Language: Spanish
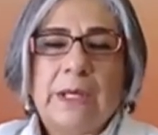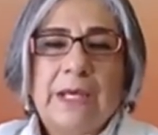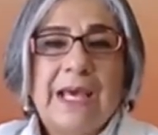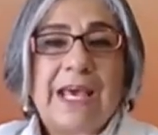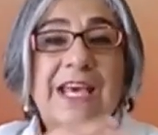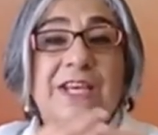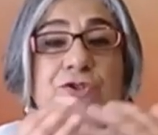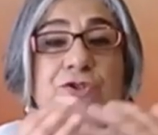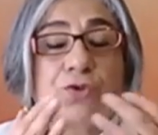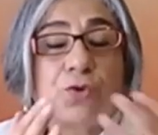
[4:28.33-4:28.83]

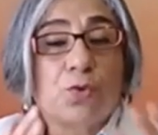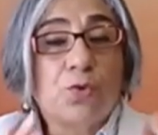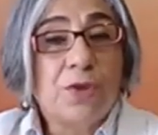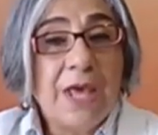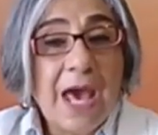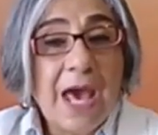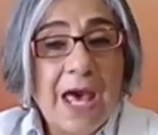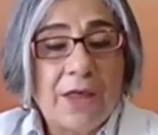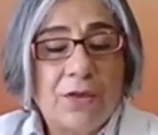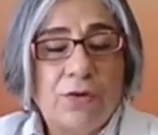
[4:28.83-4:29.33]

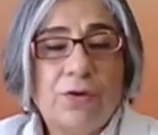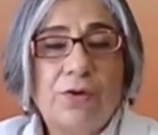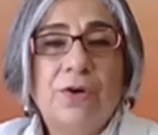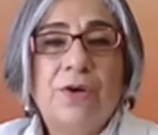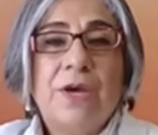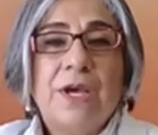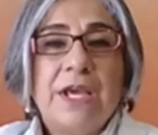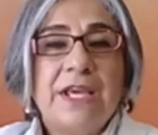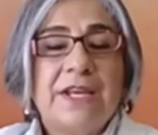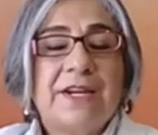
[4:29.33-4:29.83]
estudiado
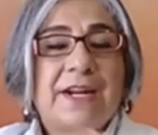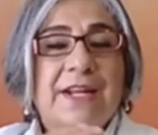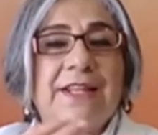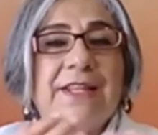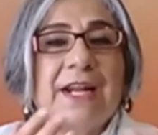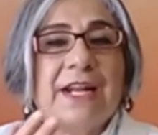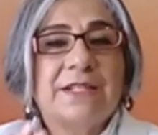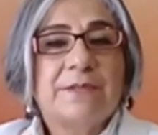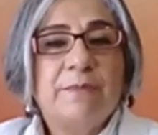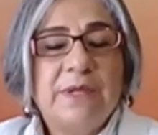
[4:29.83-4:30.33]
y
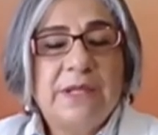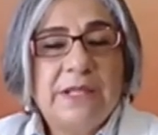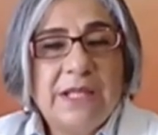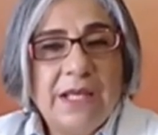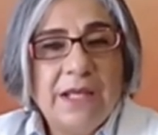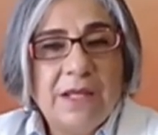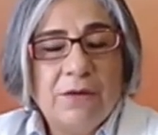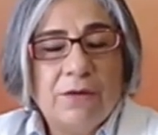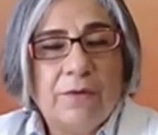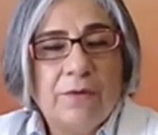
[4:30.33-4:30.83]

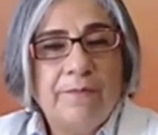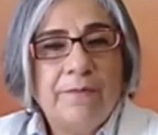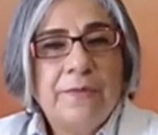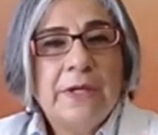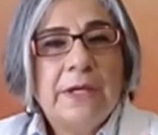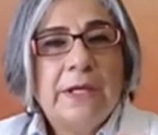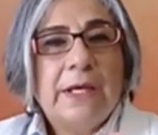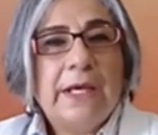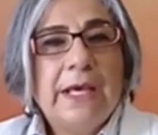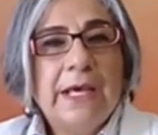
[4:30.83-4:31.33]
retransmitido
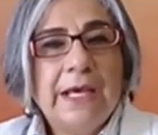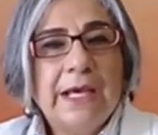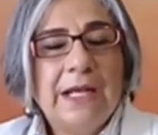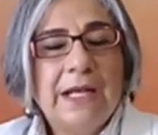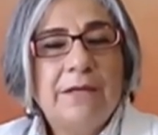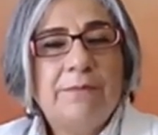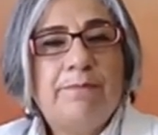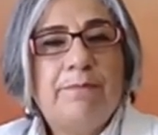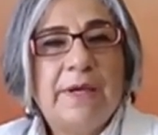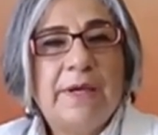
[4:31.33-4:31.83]
en
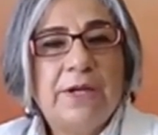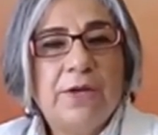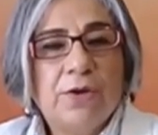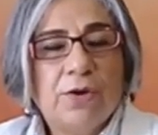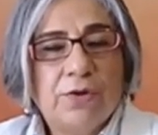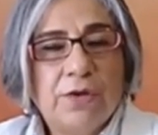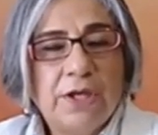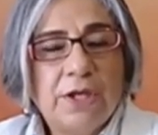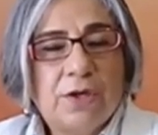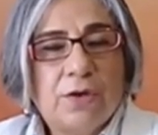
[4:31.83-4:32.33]
el
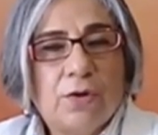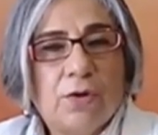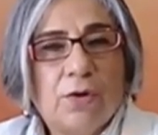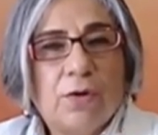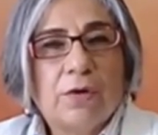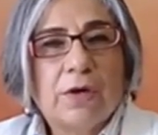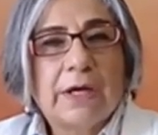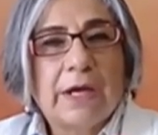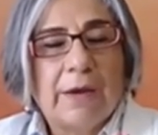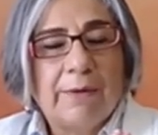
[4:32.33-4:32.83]

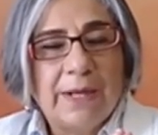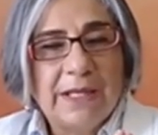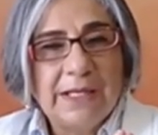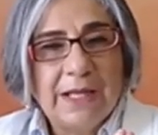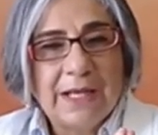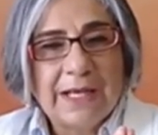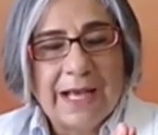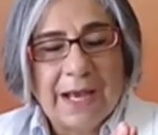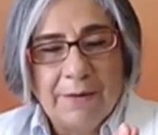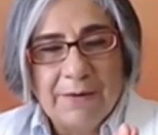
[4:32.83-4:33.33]
periódico
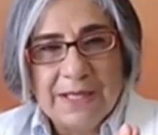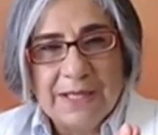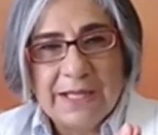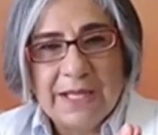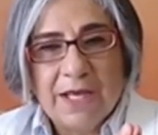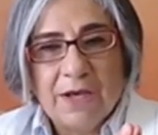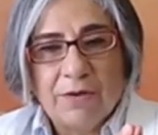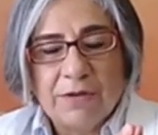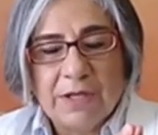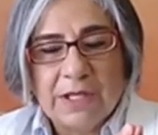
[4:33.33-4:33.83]

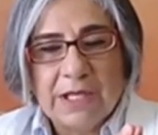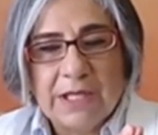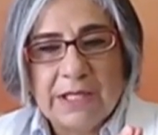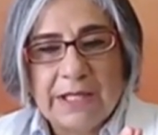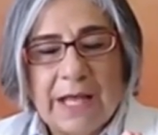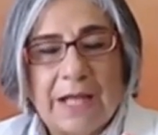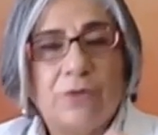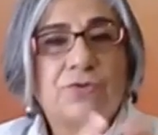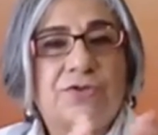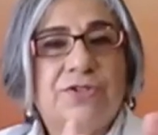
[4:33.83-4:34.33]
Cabildeo Digital.